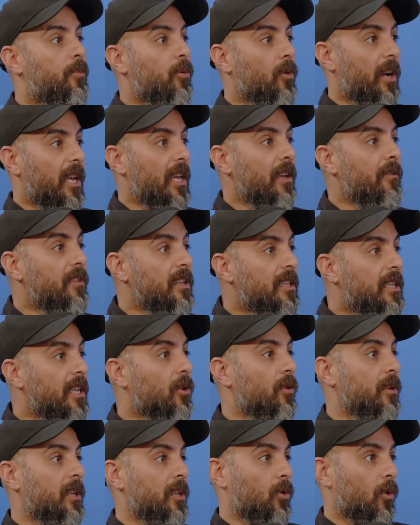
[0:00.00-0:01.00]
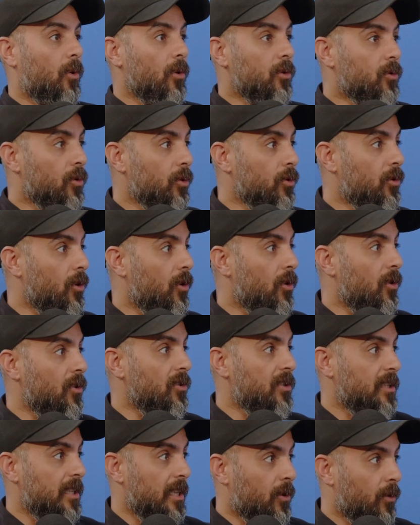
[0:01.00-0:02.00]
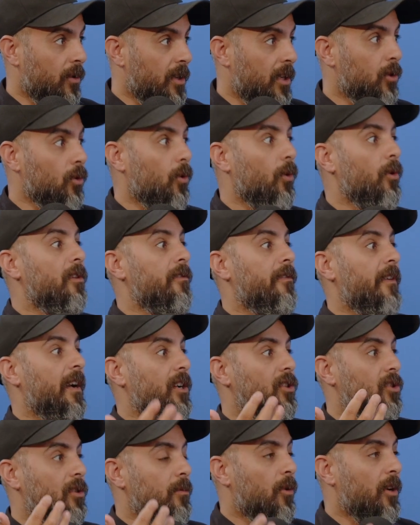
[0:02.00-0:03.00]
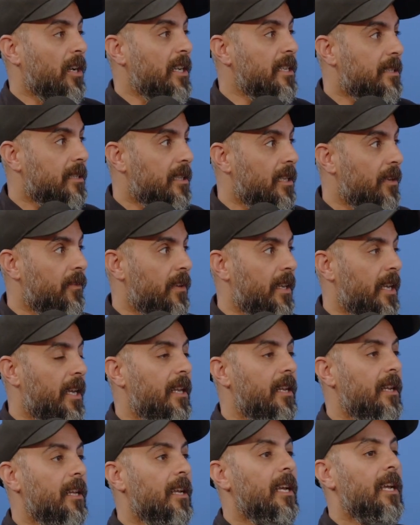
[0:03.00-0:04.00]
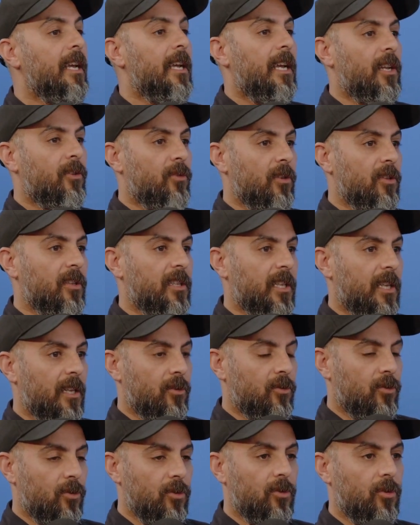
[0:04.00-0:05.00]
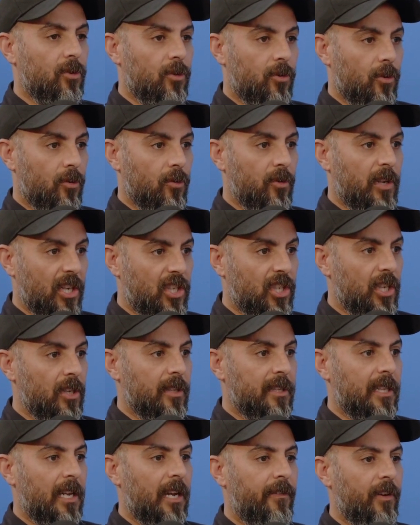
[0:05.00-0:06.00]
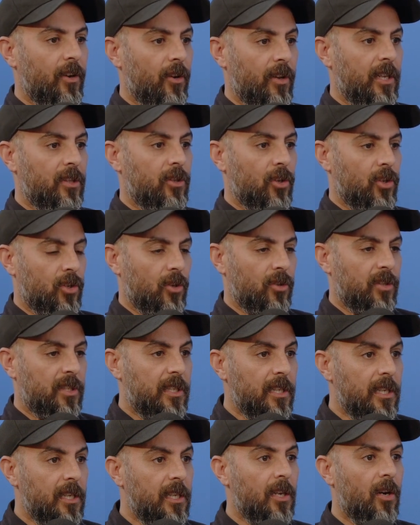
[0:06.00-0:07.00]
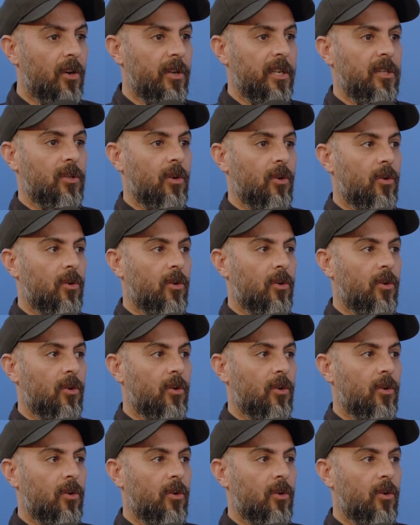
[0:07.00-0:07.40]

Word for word: pour éviter qu'on ait trop de concurrence et qu'on ait trop une vague ça, la qui Et toi, t'es en train juste de, nous gâcher notre travail en étant gentil, en étant